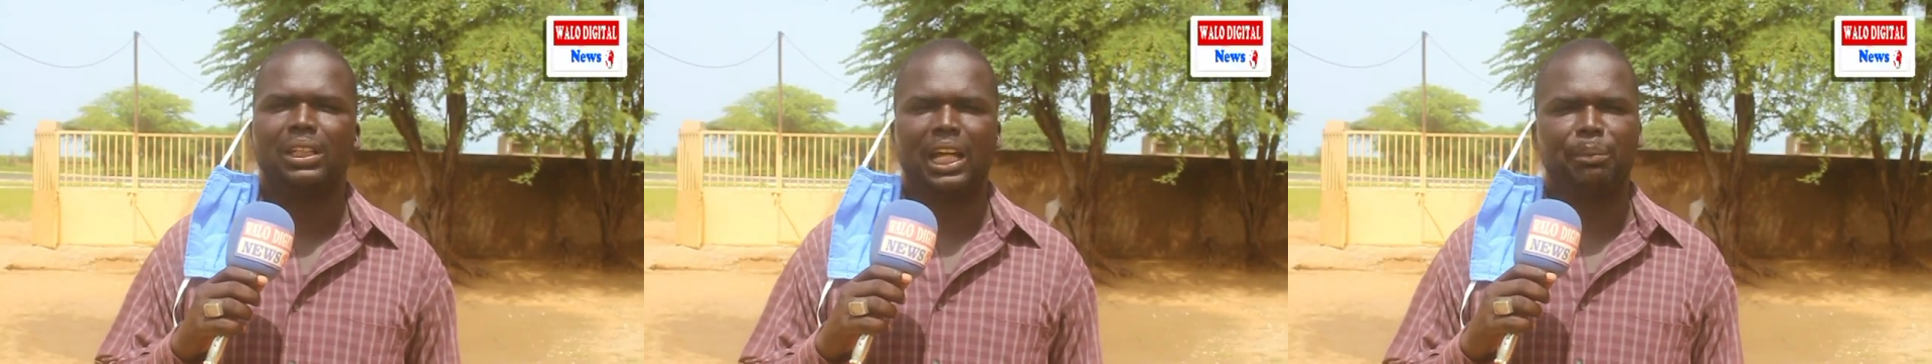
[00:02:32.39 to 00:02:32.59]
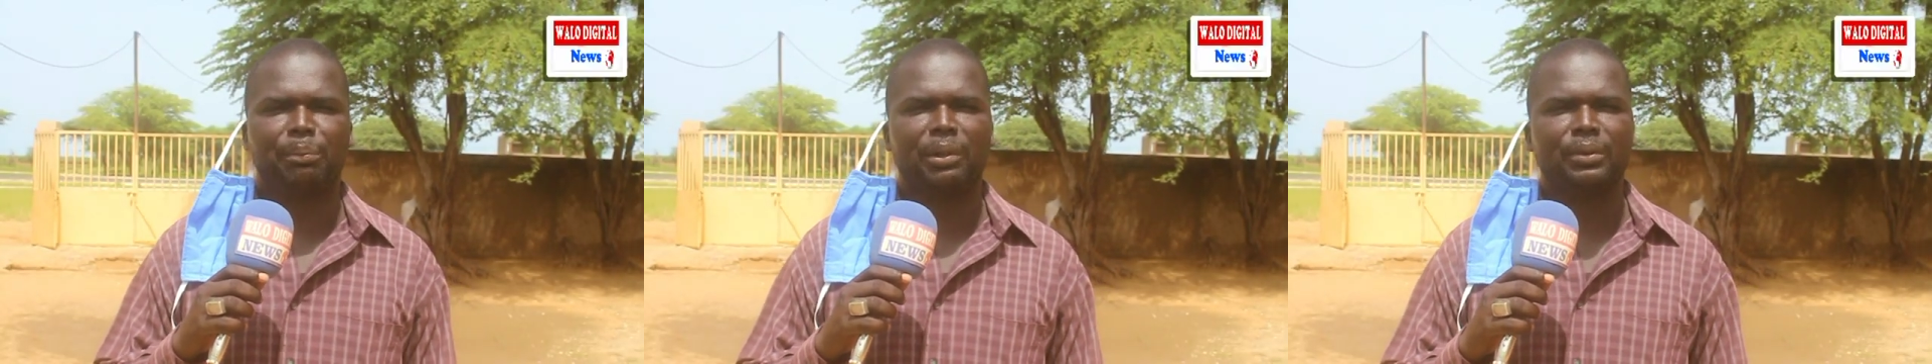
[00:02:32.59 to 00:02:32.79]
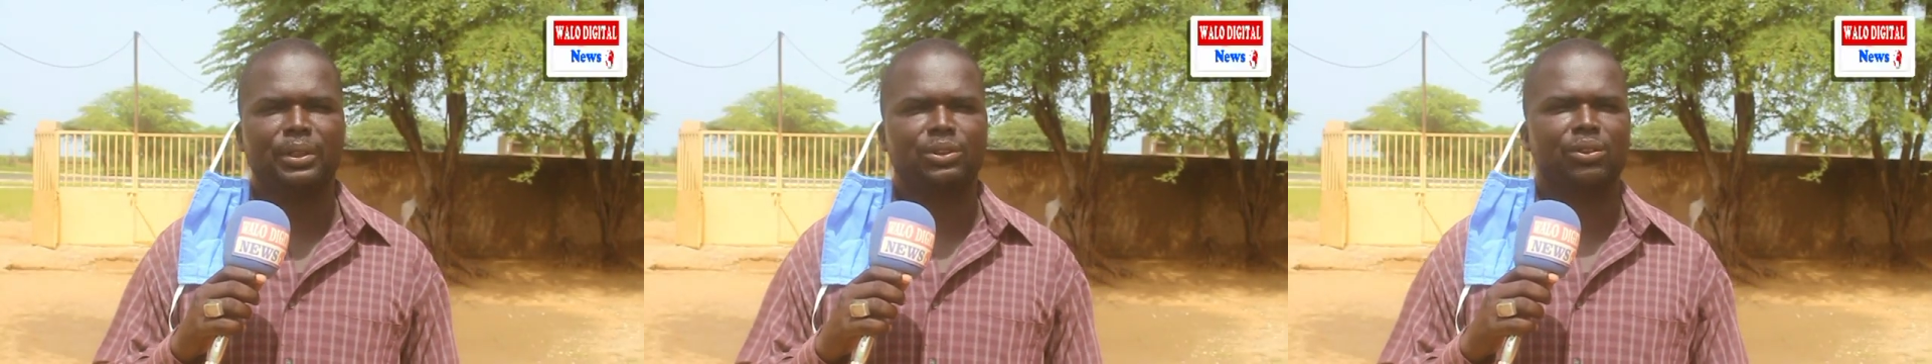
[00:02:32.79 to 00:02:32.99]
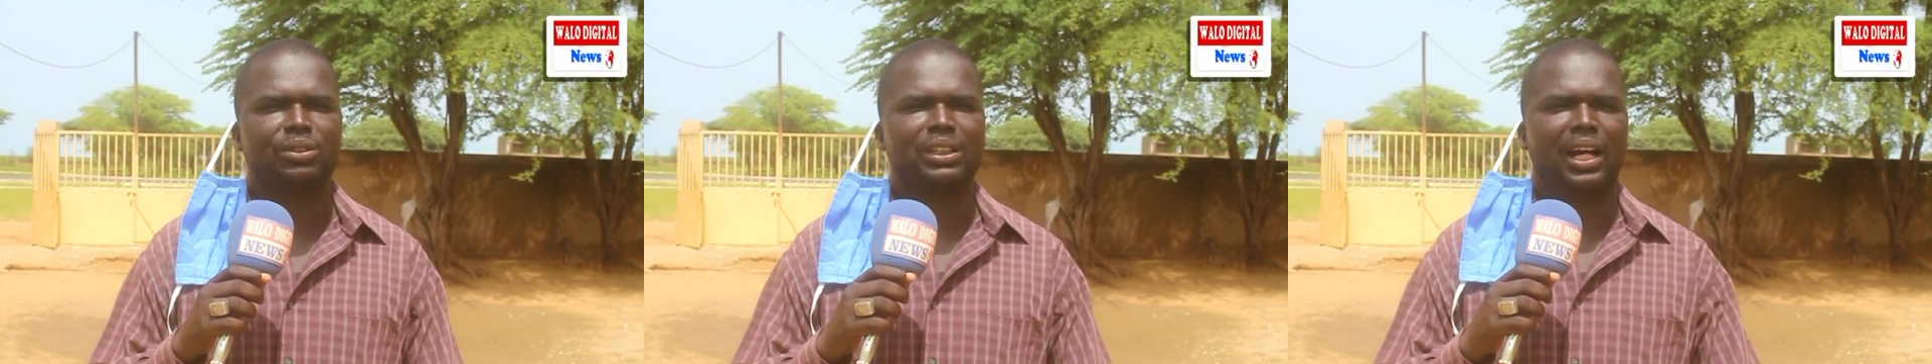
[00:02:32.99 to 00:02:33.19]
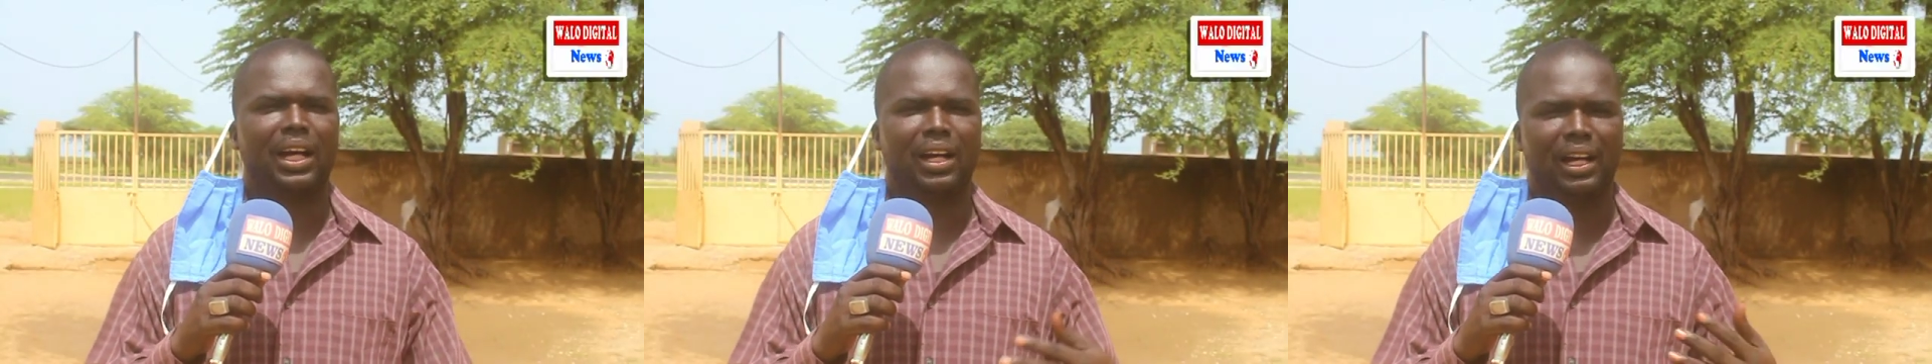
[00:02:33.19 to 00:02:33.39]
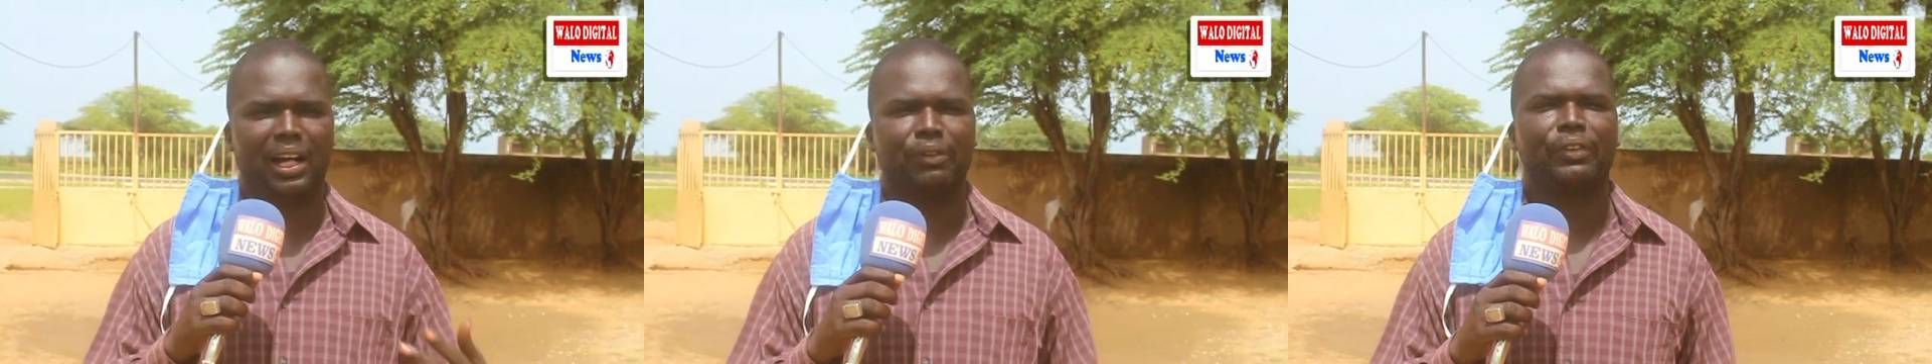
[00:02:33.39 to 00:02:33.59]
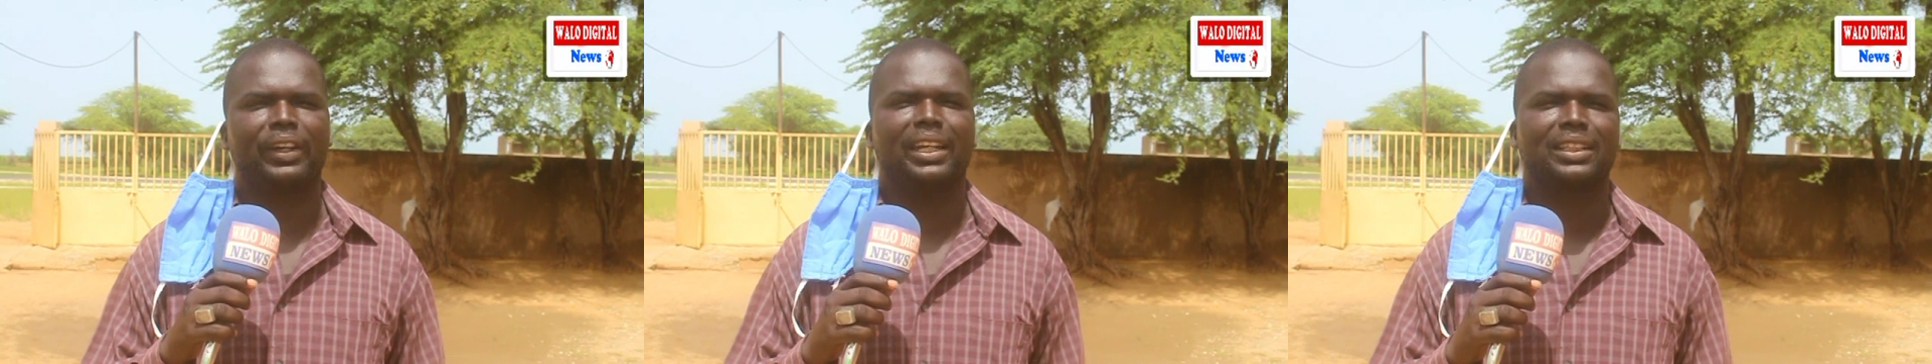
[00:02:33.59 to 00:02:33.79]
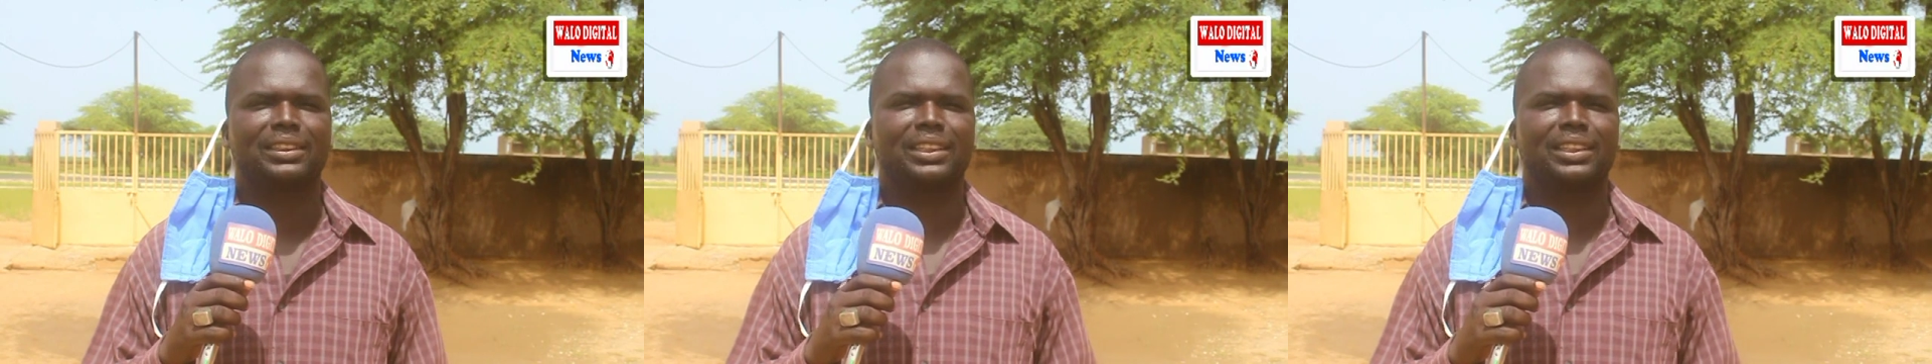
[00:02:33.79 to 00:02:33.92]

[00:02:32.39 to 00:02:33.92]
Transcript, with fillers: la première chose à, faire,